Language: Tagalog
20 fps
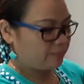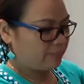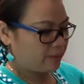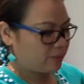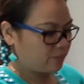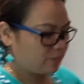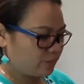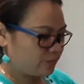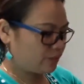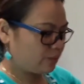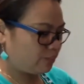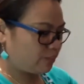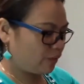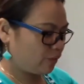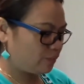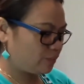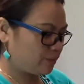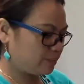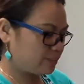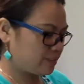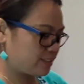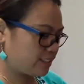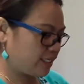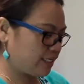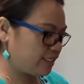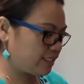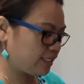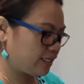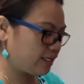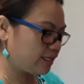Marunong din po ako
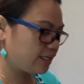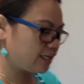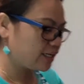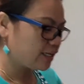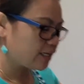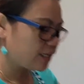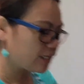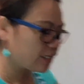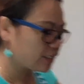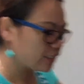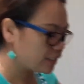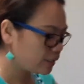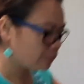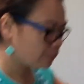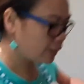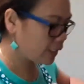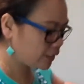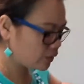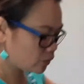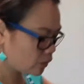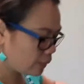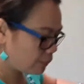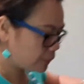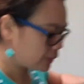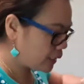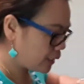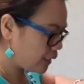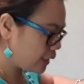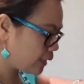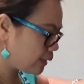magbisaya. Hindi pala ito dapat
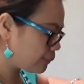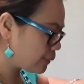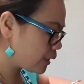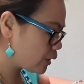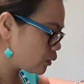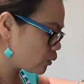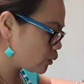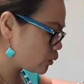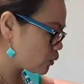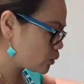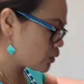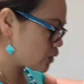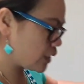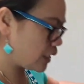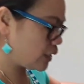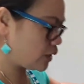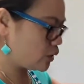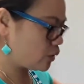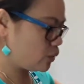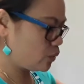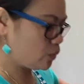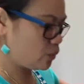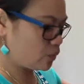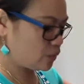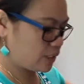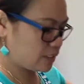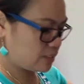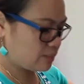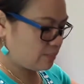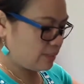ang gagamitin kong sandok.
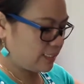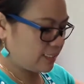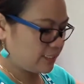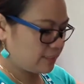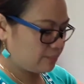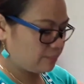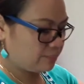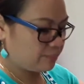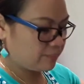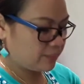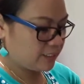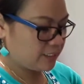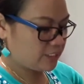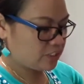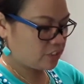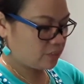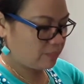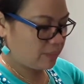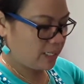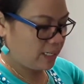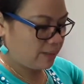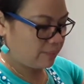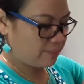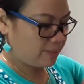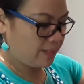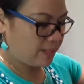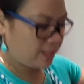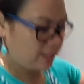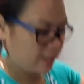Kasi hindi siya mahaba.